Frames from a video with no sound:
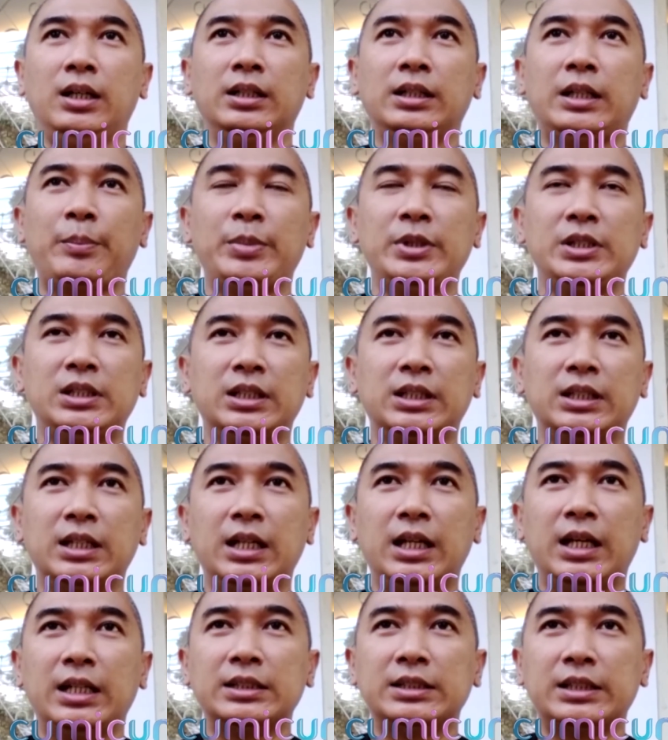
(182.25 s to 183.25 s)
tapi
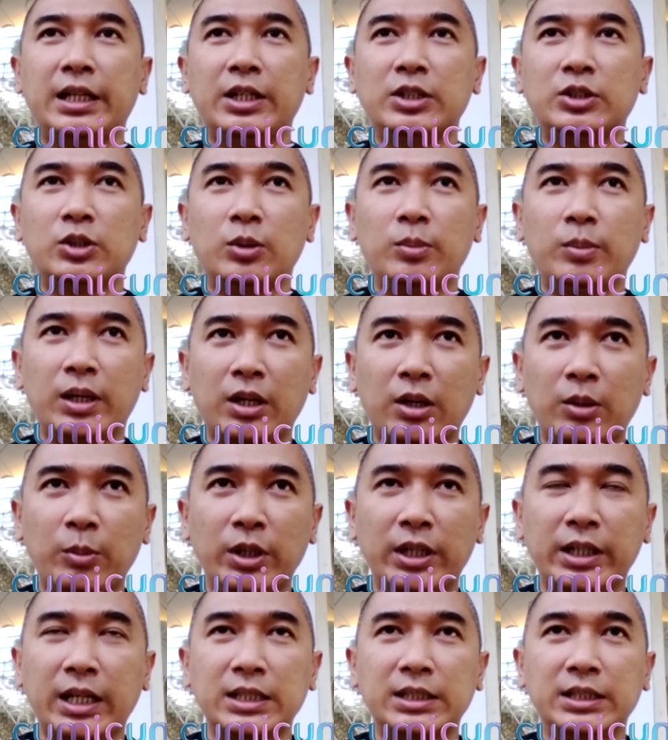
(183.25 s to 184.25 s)
setelah saya coba
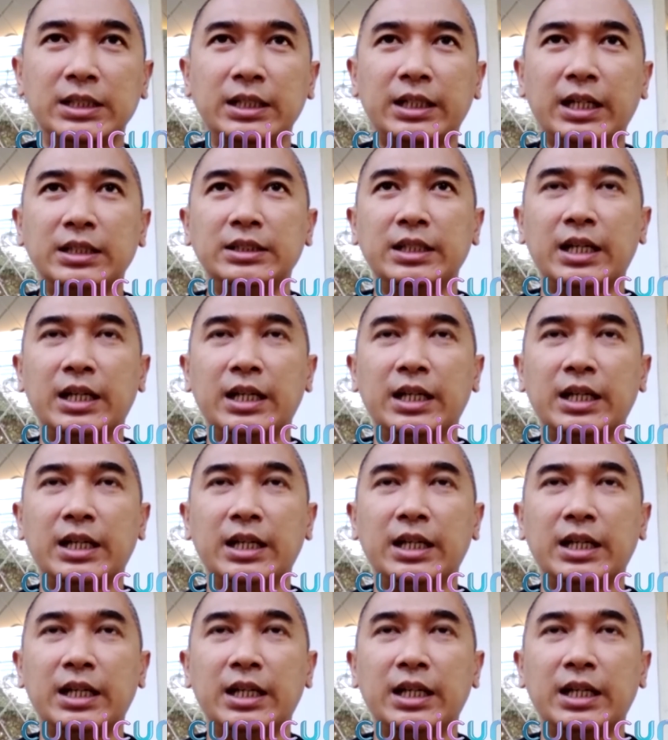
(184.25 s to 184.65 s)
komunikasi dengan